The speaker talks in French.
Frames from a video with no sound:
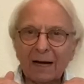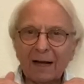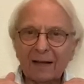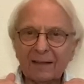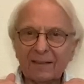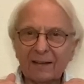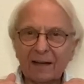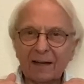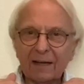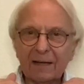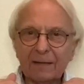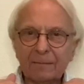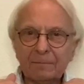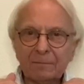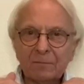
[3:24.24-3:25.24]

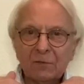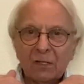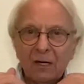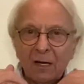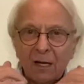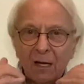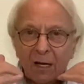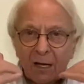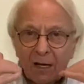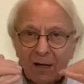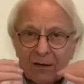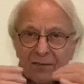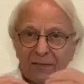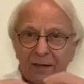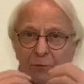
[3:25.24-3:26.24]
accéléré.
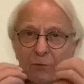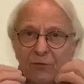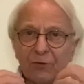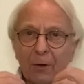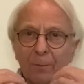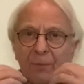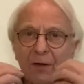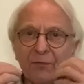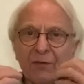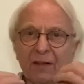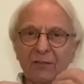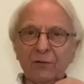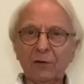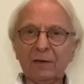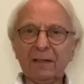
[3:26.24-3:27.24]
Si nous sommes
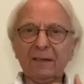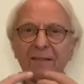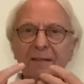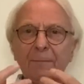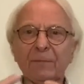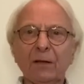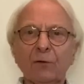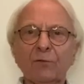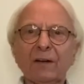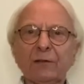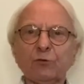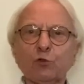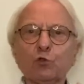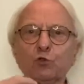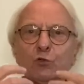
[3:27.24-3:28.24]
perfectionnistes, eh bien on va
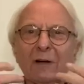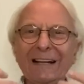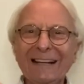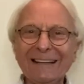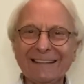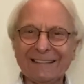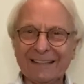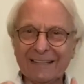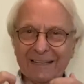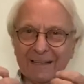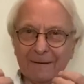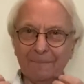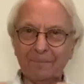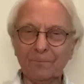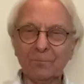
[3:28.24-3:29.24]
toujours
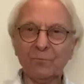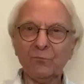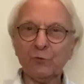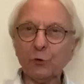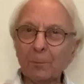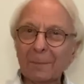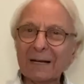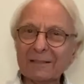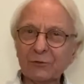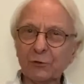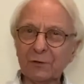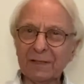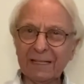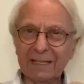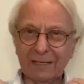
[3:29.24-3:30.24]
essayer de
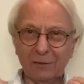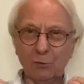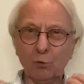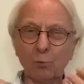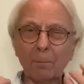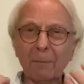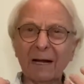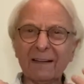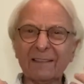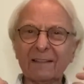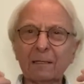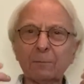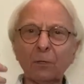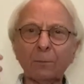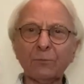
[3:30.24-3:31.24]
maintenir au
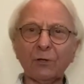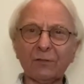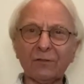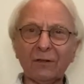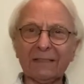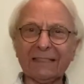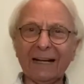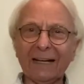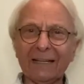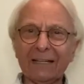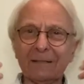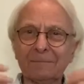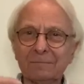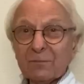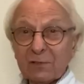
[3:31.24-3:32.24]
maximum notre taille,
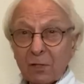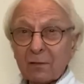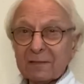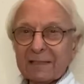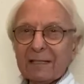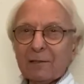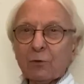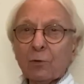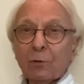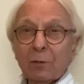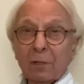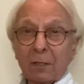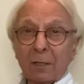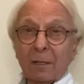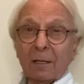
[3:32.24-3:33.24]
tenter
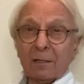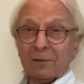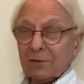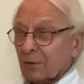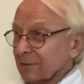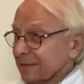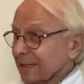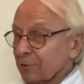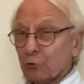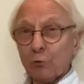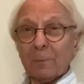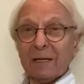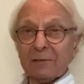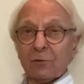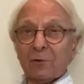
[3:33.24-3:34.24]
de, tenter de
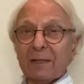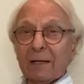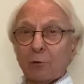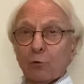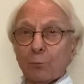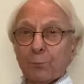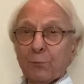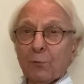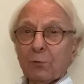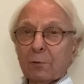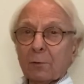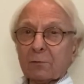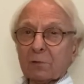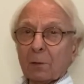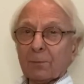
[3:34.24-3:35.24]
maintenir le plus
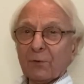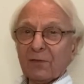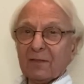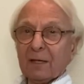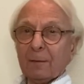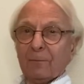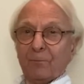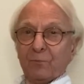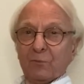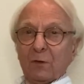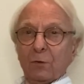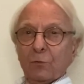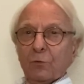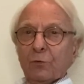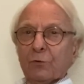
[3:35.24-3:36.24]
longtemps possible
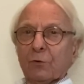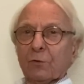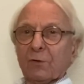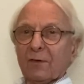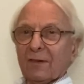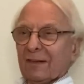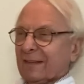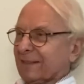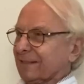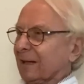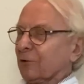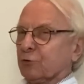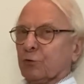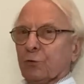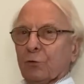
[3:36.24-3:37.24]
une
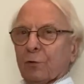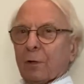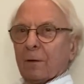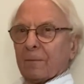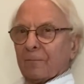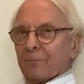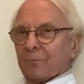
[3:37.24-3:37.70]
stature